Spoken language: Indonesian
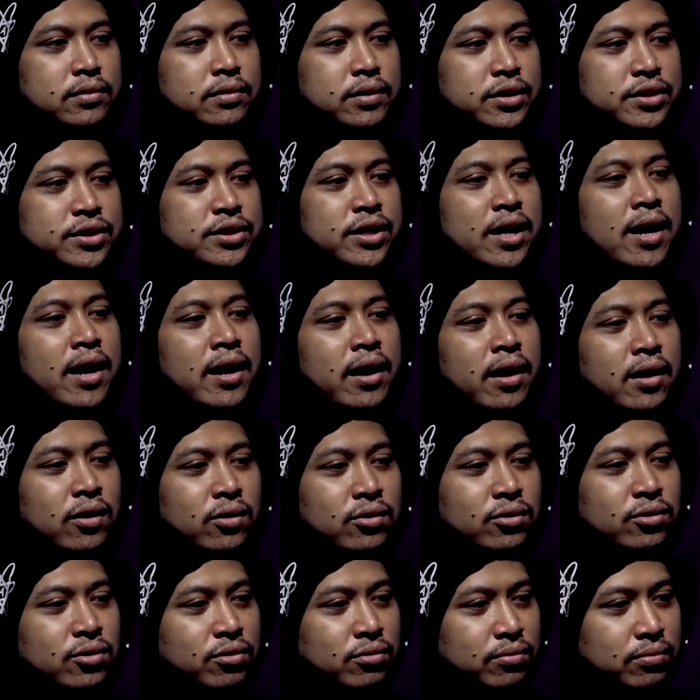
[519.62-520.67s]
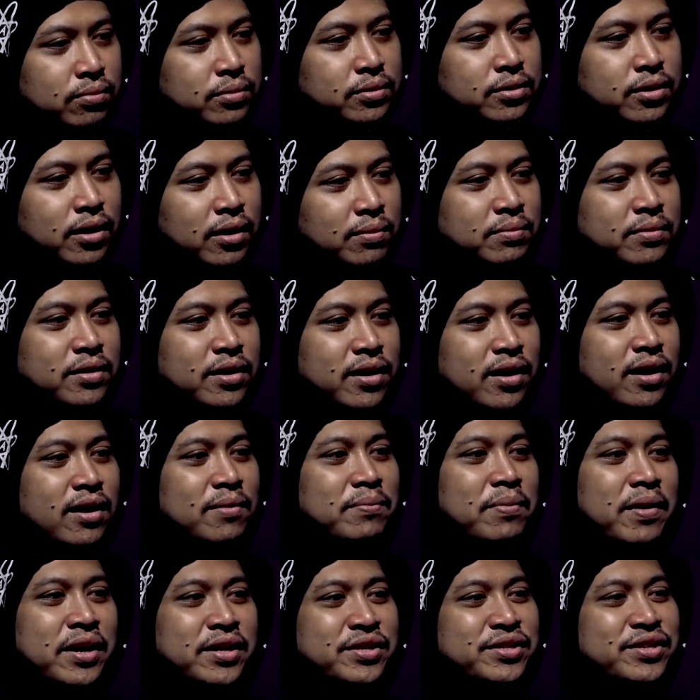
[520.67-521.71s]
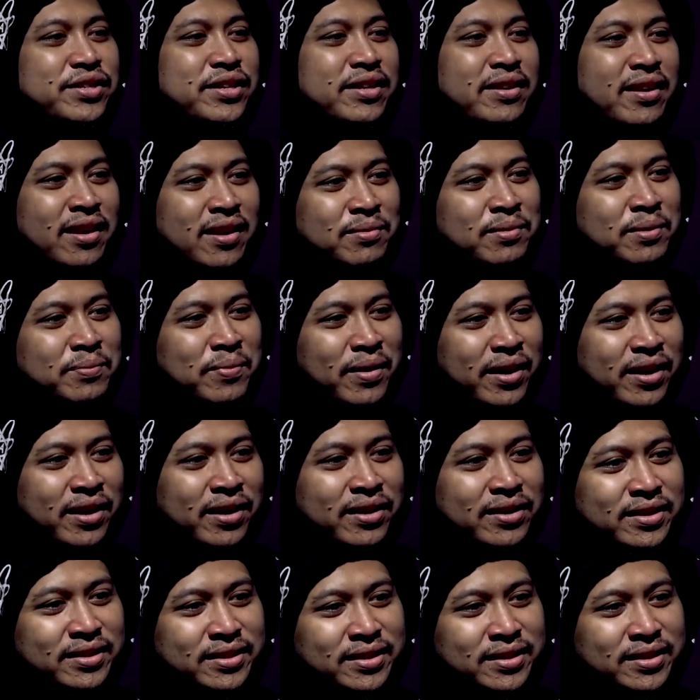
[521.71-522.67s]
Israel untuk bisa menyerang Palestina lebih parah.